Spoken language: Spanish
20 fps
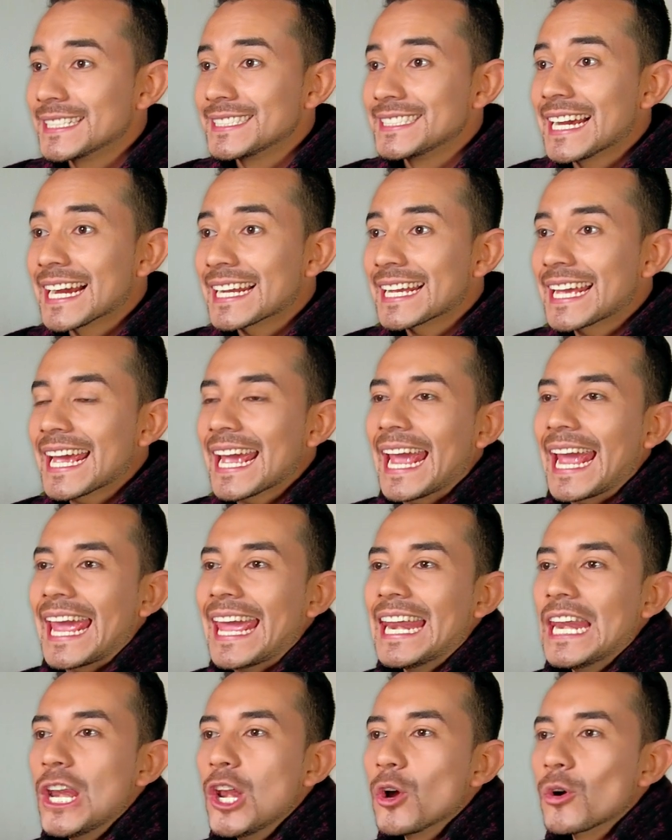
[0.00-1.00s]
ya que
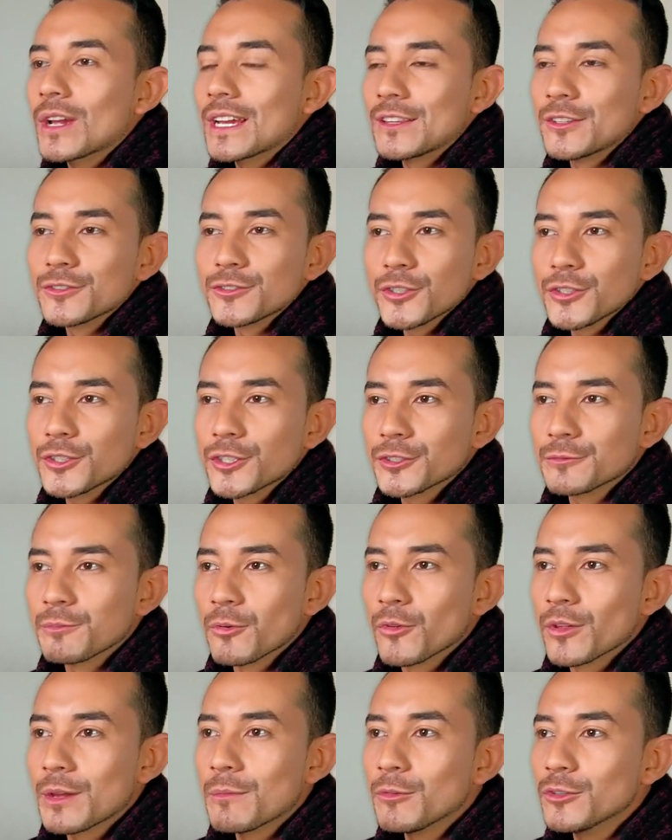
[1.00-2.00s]
en lo que nosotros
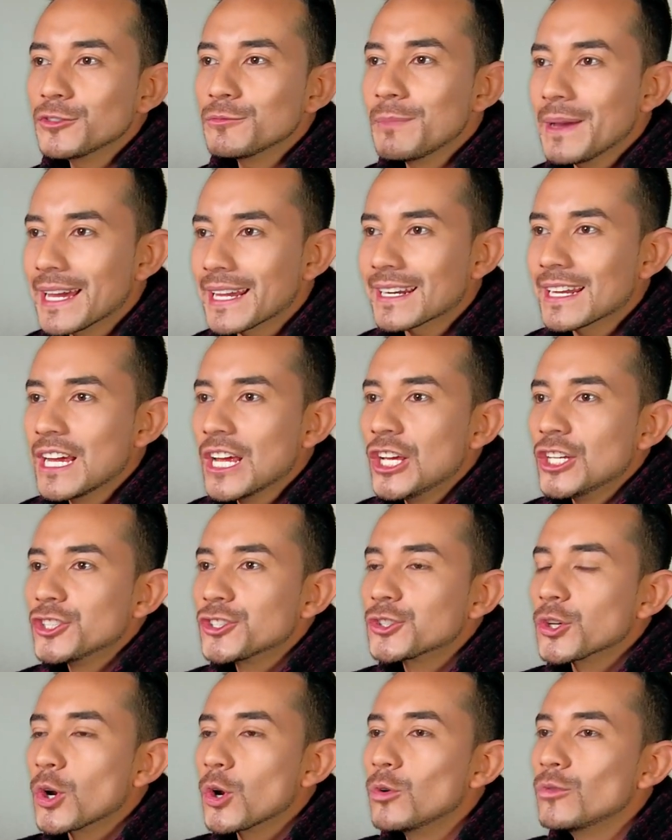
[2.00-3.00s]
podemos ver
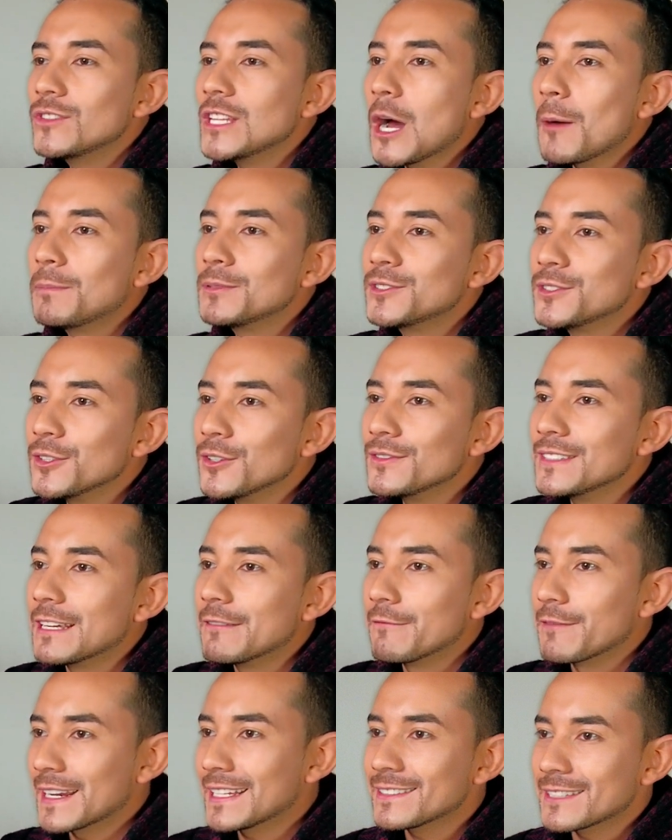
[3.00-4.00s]
solo una opción
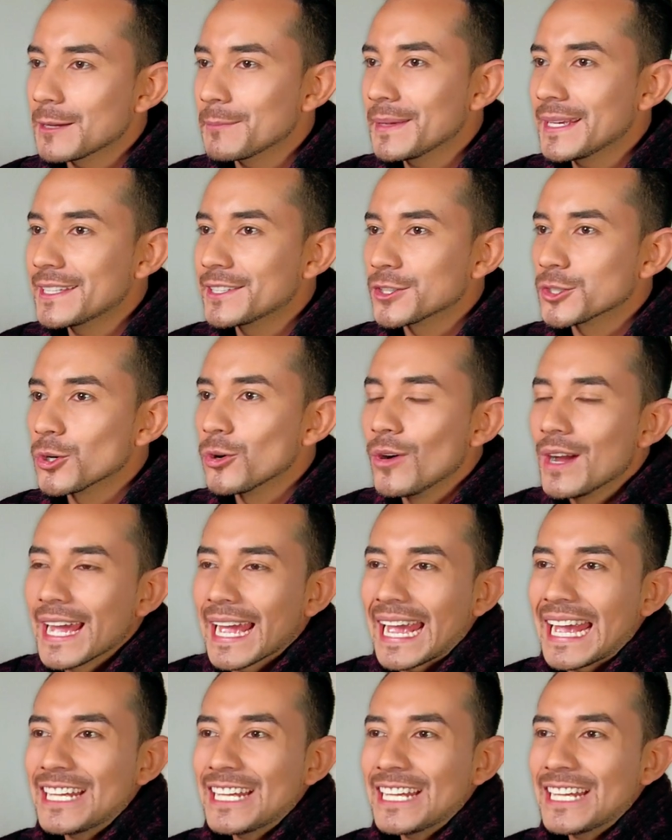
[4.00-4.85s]
de enfrentamiento,